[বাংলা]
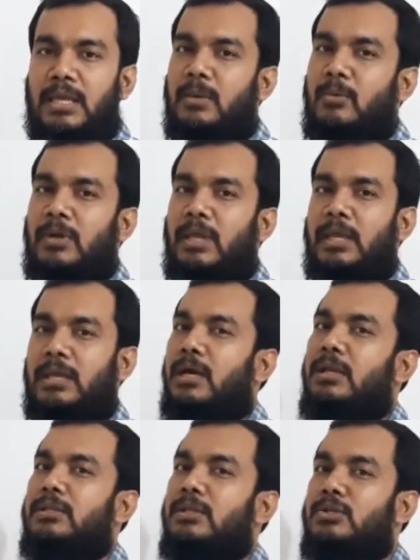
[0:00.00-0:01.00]
এবং এই
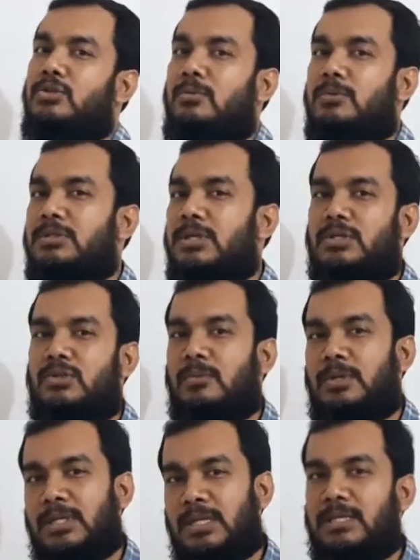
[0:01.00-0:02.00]
গাণিতিক সমস্যার
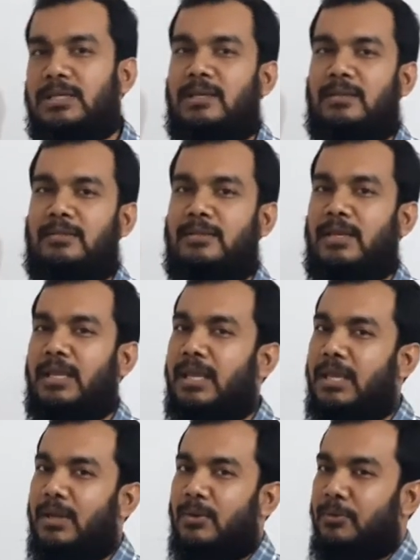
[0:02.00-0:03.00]
সমাধানের ক্ষেত্রে
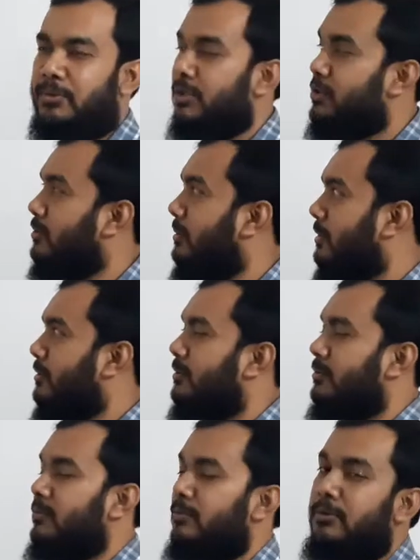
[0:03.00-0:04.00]
গতির
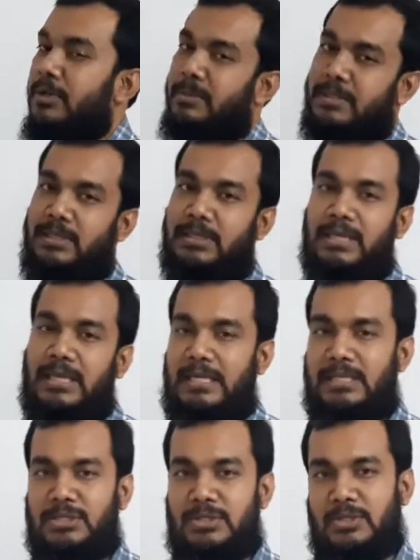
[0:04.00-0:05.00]
সমীকরণগুলোই আমাদেরকে
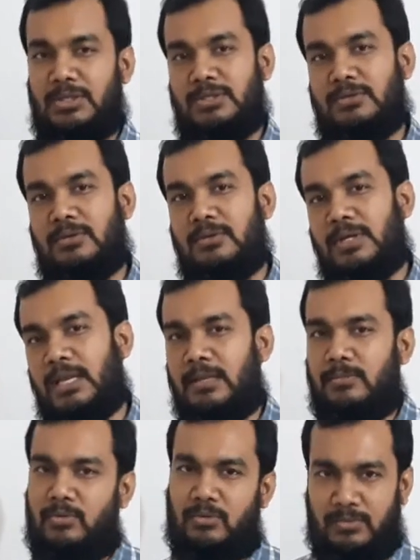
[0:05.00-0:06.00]
যথেষ্ট
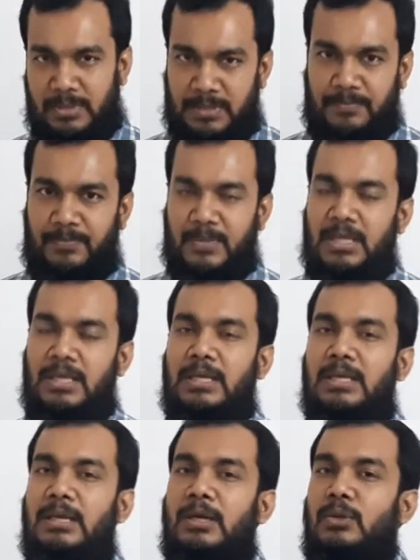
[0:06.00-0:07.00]
হেল্প করবে
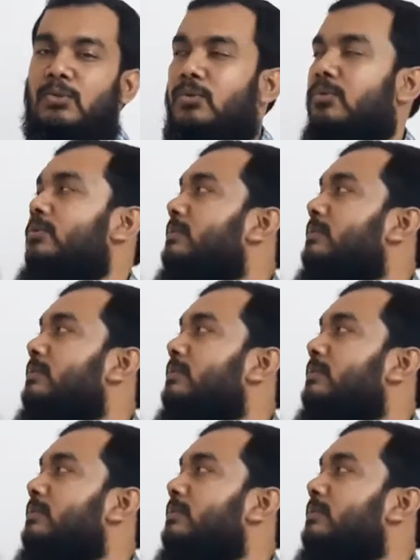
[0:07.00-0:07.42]
তো